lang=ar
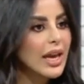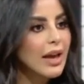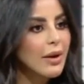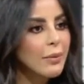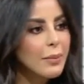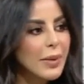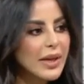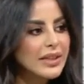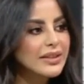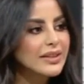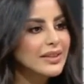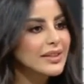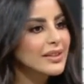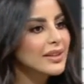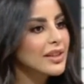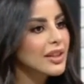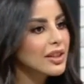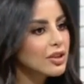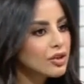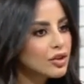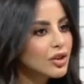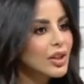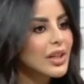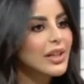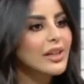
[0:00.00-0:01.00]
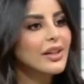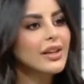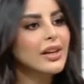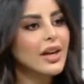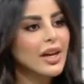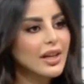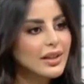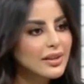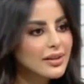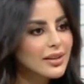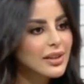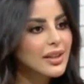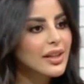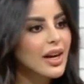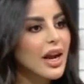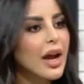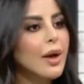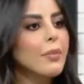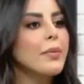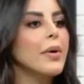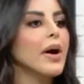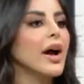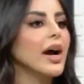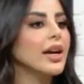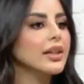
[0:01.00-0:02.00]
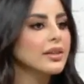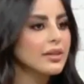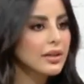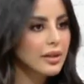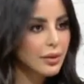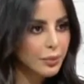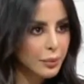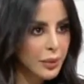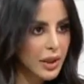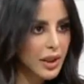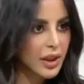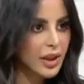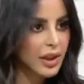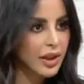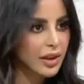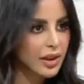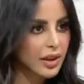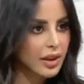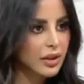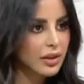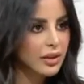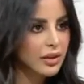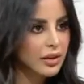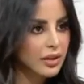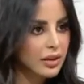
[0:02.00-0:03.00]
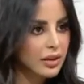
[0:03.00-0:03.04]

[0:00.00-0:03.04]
بس إيش اللي راح يصير أبعد من كذا؟